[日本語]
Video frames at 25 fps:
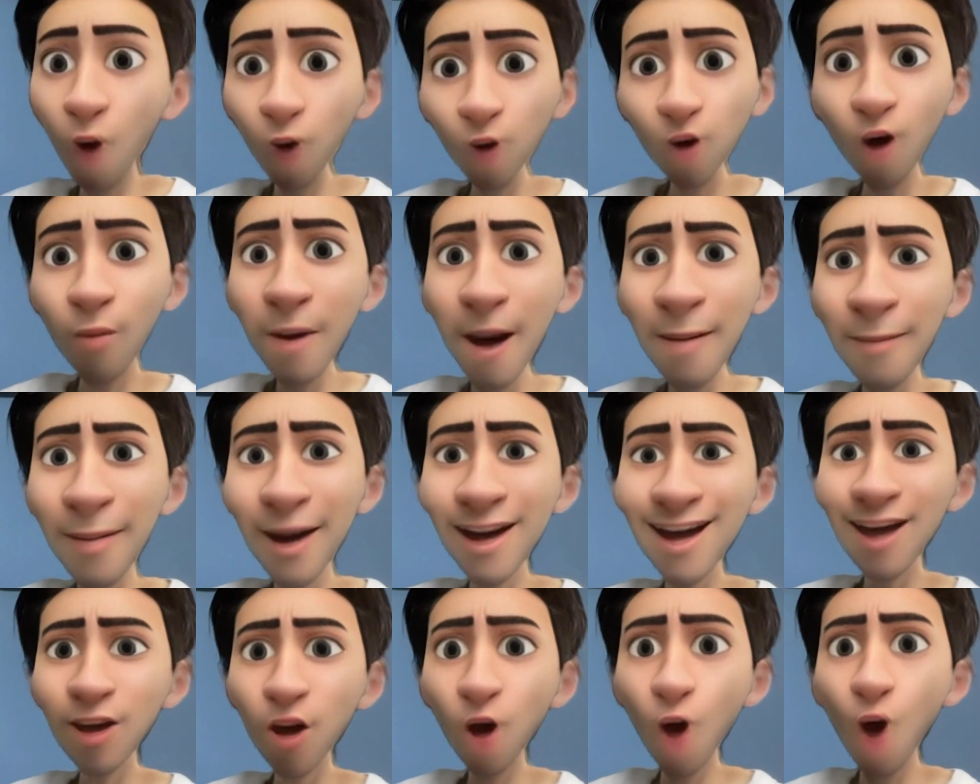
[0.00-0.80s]
このま
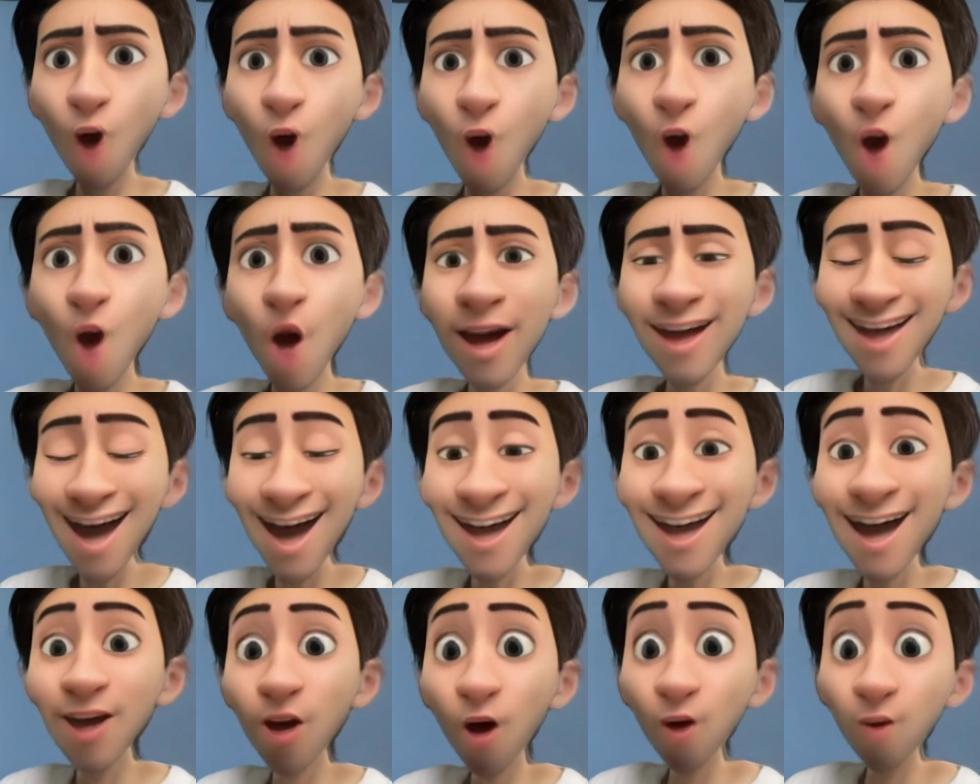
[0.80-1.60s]
まだと
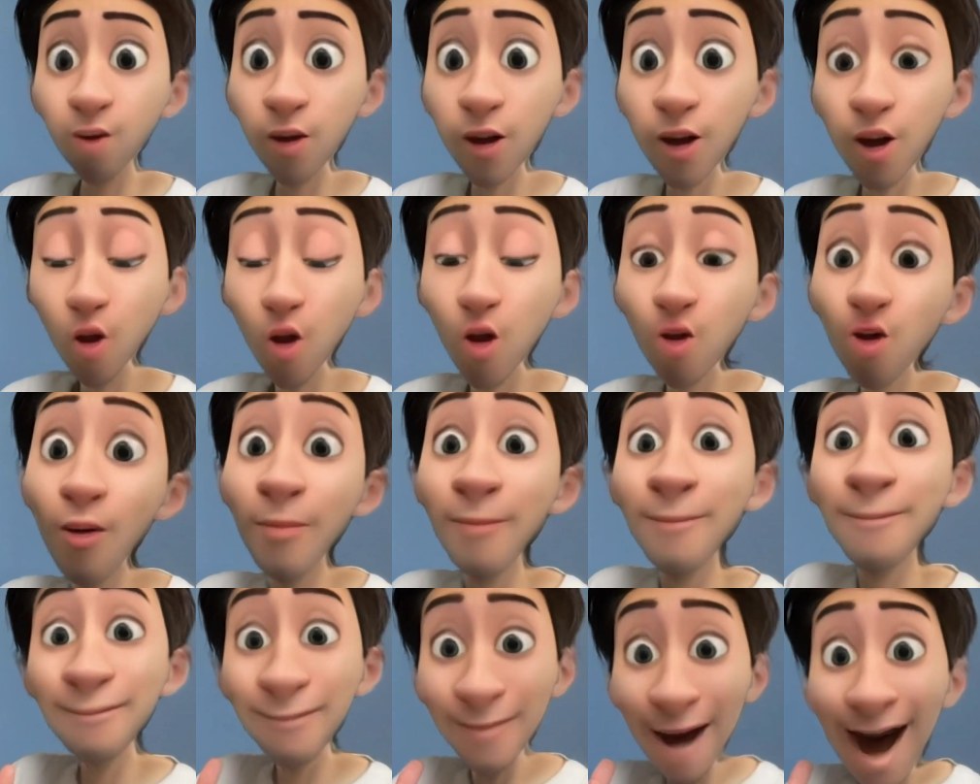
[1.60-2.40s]
ただの普通
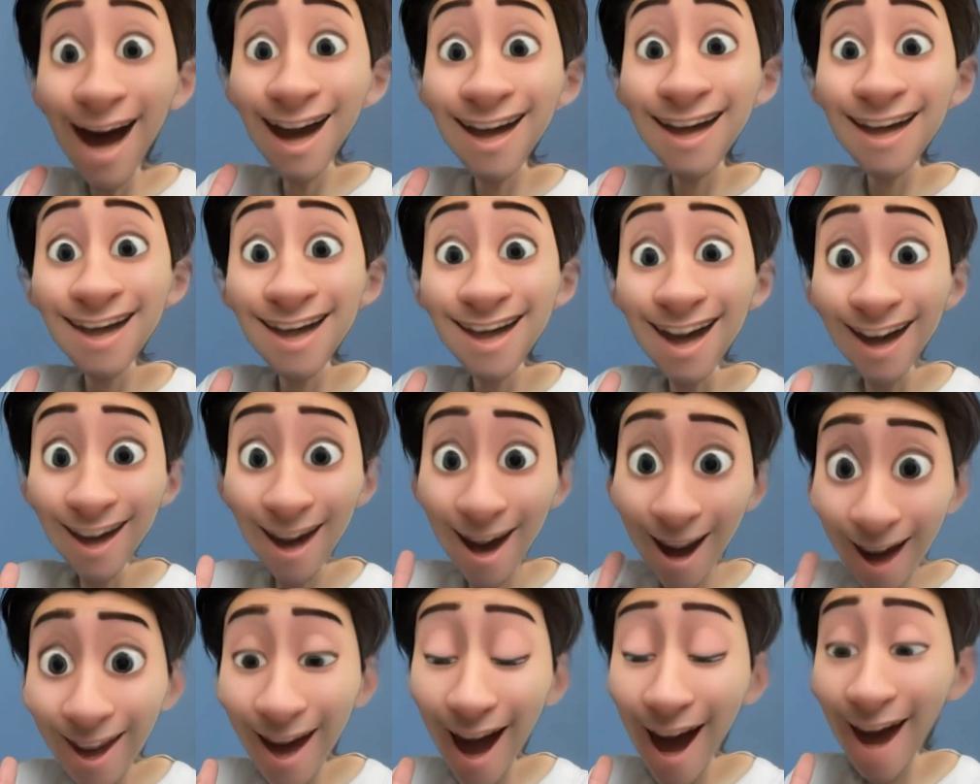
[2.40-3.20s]
のパンにしか
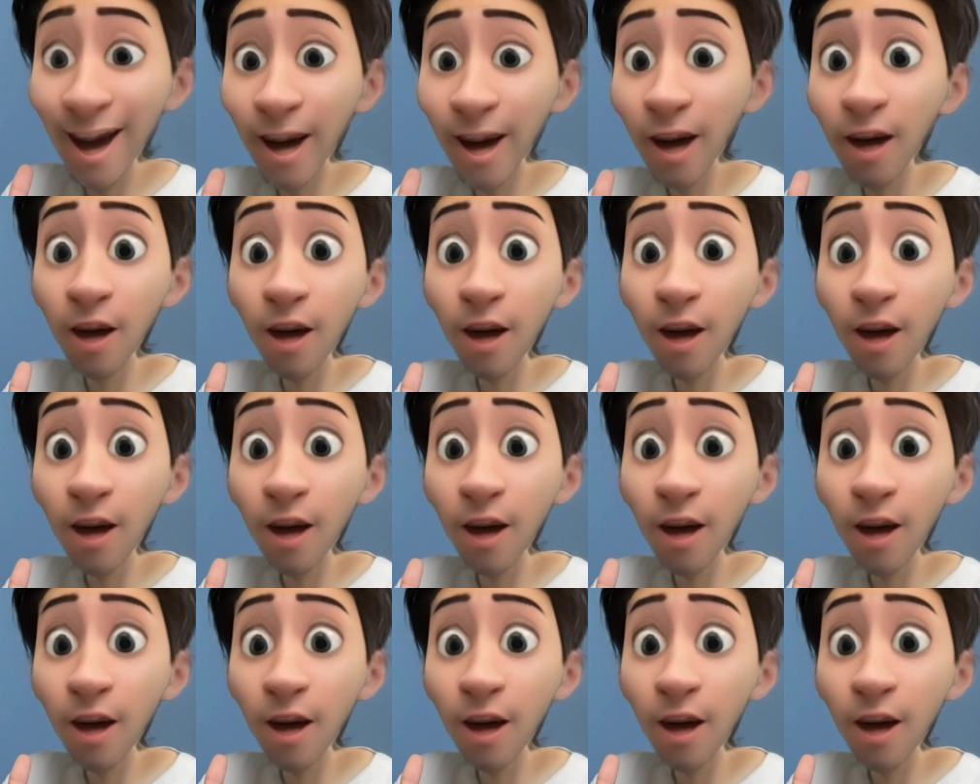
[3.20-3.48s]
ならない